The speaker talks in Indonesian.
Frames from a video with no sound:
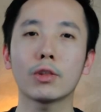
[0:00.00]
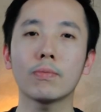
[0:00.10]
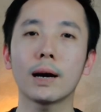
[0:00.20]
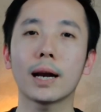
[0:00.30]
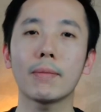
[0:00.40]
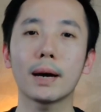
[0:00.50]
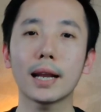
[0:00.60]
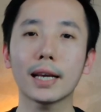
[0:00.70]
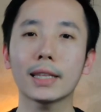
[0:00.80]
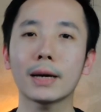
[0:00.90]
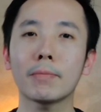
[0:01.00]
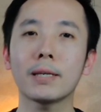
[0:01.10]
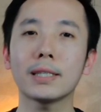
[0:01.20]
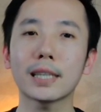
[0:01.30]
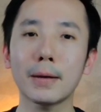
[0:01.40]
yaitu bagaimana kita
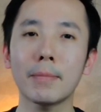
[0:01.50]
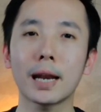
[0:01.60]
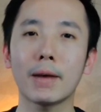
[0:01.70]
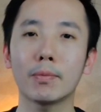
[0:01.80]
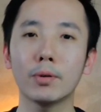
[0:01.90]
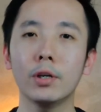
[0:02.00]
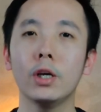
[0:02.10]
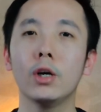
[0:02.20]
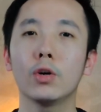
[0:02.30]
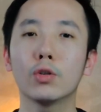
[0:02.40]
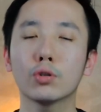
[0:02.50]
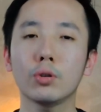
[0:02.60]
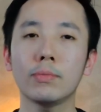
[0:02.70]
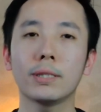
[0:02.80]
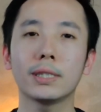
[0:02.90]
bisa menabung
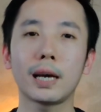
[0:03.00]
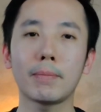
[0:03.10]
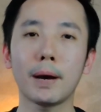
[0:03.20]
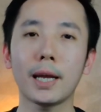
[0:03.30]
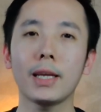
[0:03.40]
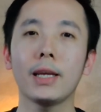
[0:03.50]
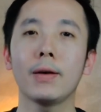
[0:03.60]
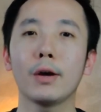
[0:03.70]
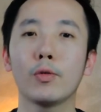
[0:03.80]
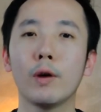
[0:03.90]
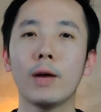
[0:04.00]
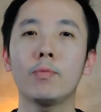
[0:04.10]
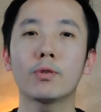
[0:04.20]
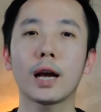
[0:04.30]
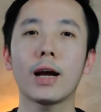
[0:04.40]
untuk mencapai uang
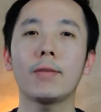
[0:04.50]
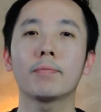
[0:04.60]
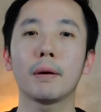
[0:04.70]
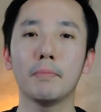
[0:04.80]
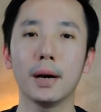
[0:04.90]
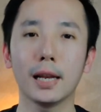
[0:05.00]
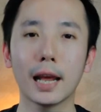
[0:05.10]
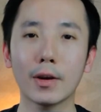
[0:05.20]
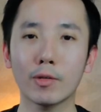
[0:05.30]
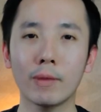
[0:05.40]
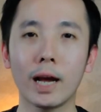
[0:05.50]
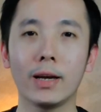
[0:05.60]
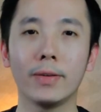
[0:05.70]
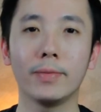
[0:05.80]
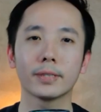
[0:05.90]
muka pembelian rumah.
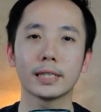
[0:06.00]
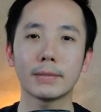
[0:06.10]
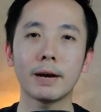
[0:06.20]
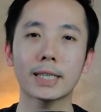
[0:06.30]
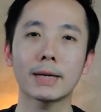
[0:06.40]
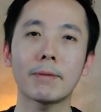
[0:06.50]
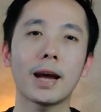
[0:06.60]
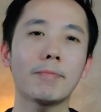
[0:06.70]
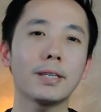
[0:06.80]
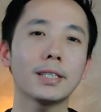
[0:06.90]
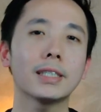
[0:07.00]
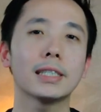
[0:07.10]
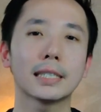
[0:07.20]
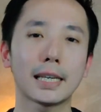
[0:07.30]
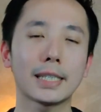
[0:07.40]
Simak sampai habis
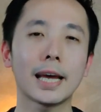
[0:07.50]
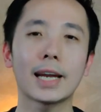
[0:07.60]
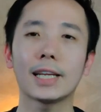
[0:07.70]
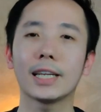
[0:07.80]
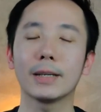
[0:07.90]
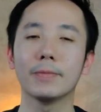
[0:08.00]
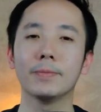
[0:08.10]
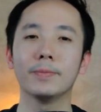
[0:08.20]
sesi hari ini.